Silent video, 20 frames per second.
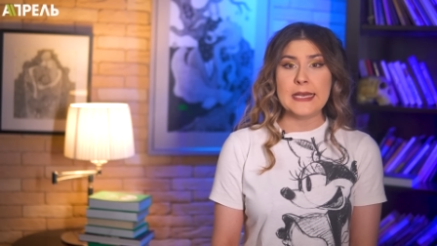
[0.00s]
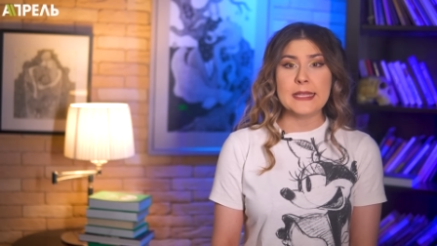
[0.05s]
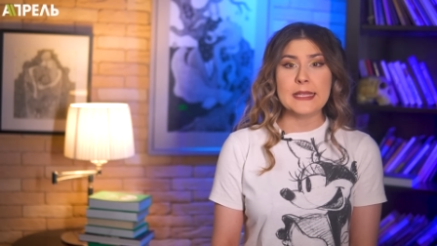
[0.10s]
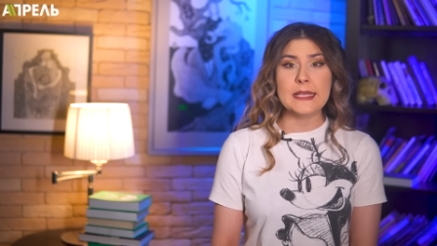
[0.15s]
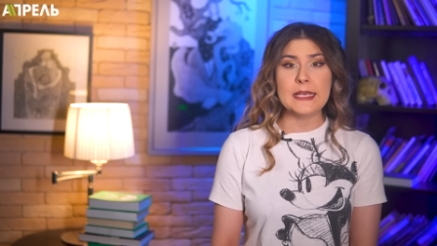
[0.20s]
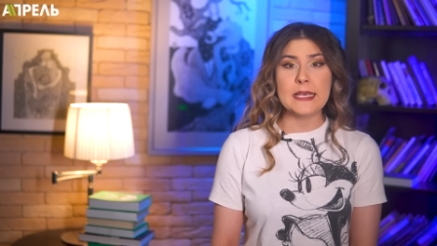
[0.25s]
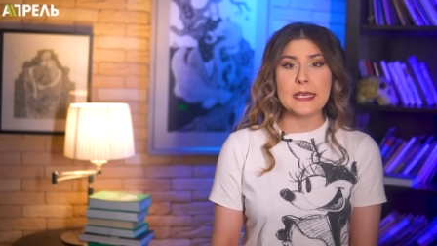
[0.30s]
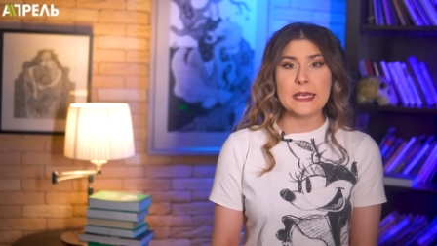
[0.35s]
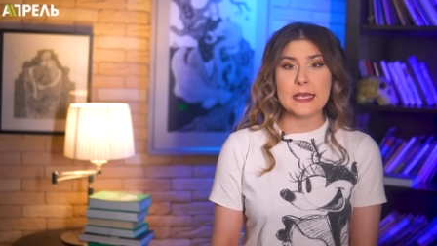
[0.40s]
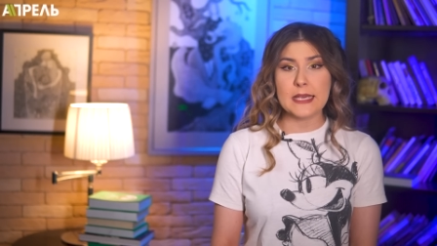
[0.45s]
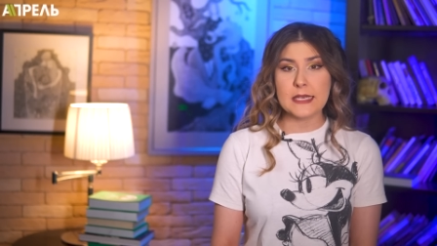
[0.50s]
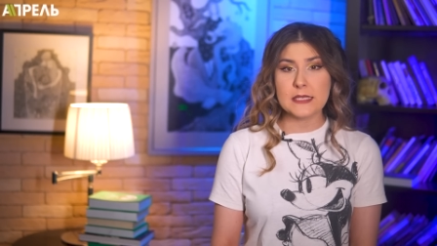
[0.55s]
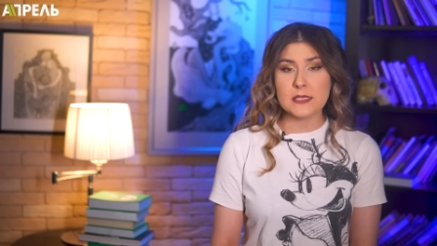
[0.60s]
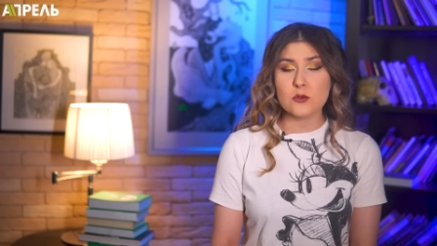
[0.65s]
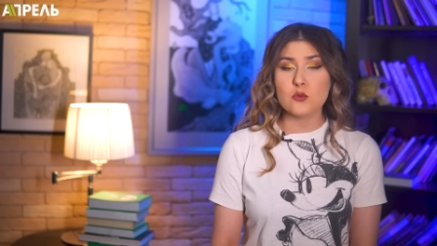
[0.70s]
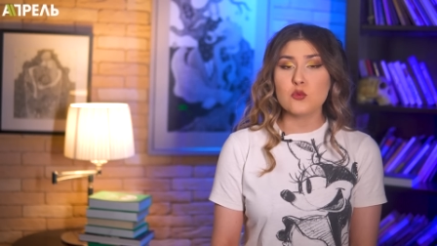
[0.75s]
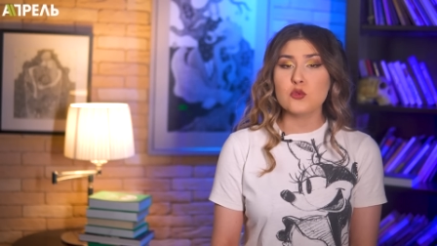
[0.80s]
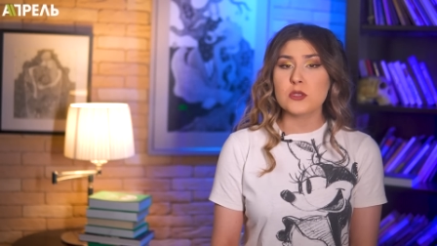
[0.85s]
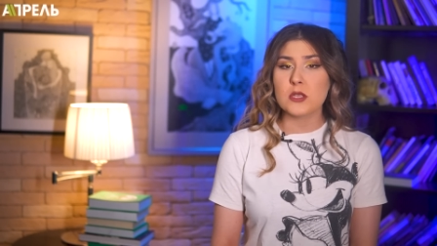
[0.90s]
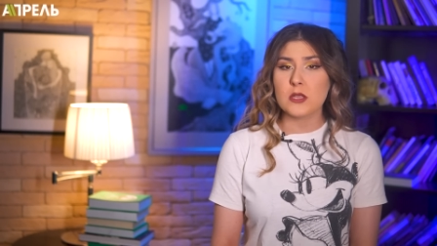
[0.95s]
не
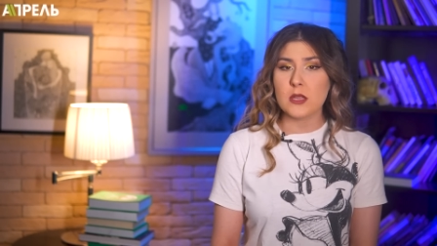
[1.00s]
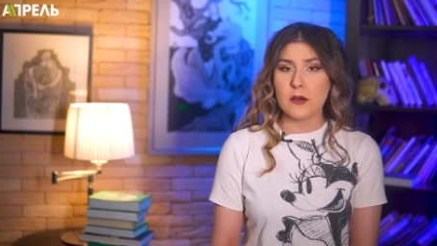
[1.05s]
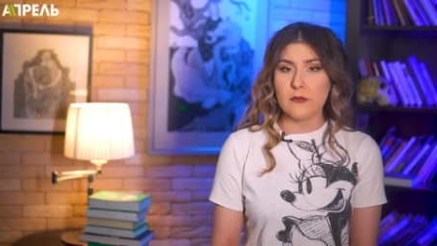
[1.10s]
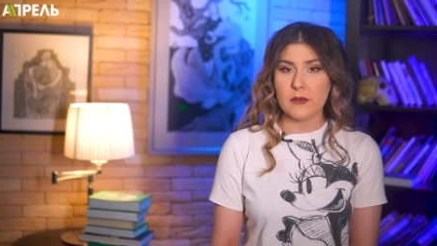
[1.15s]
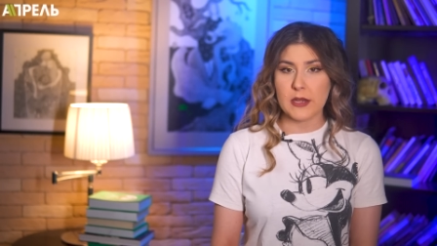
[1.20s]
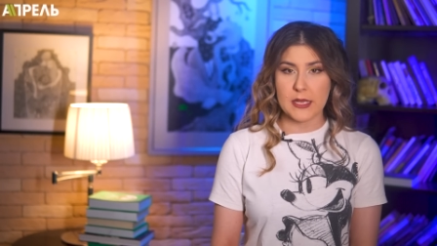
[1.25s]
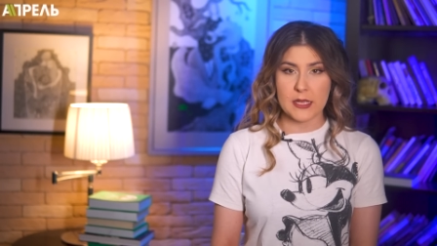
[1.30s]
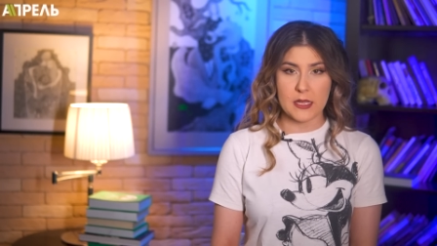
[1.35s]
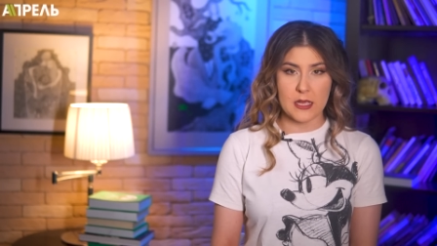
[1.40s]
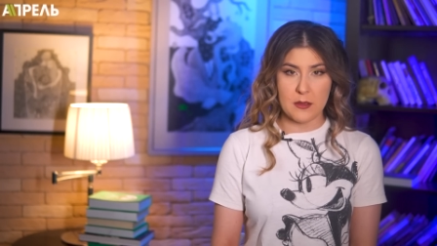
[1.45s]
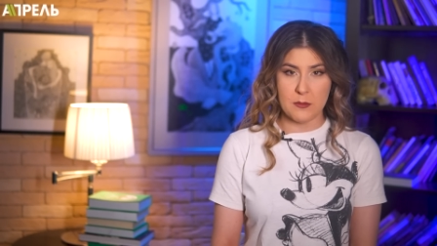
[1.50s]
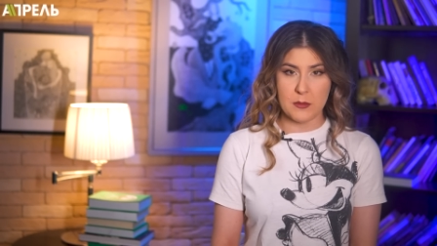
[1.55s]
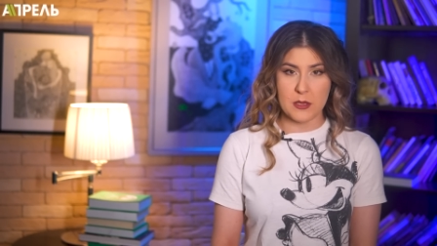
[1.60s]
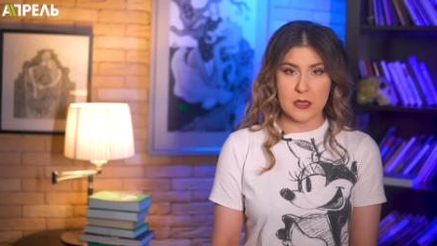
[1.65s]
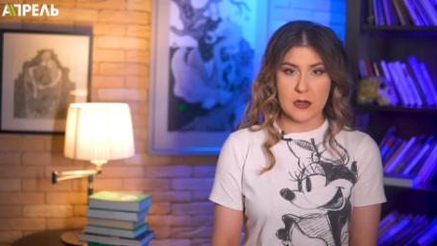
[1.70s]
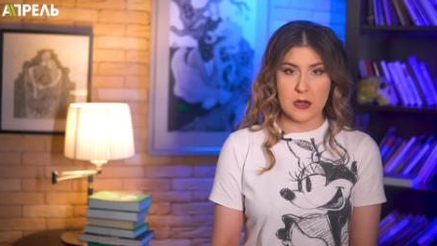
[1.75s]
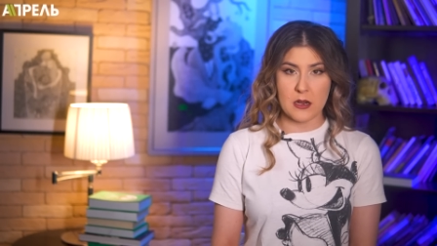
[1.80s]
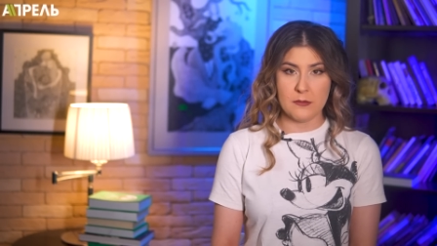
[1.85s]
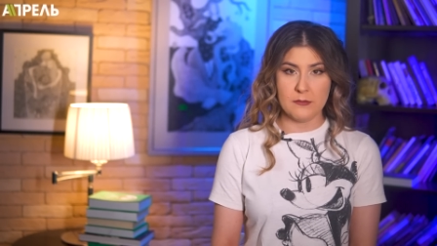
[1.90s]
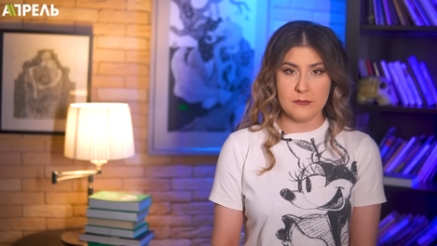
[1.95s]
есть установление установления
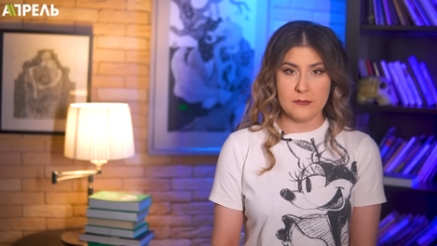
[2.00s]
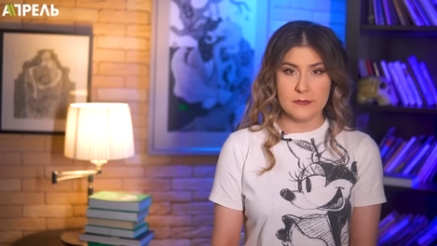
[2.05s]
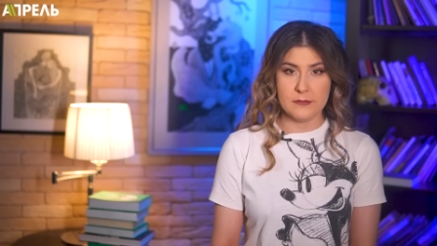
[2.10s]
мира.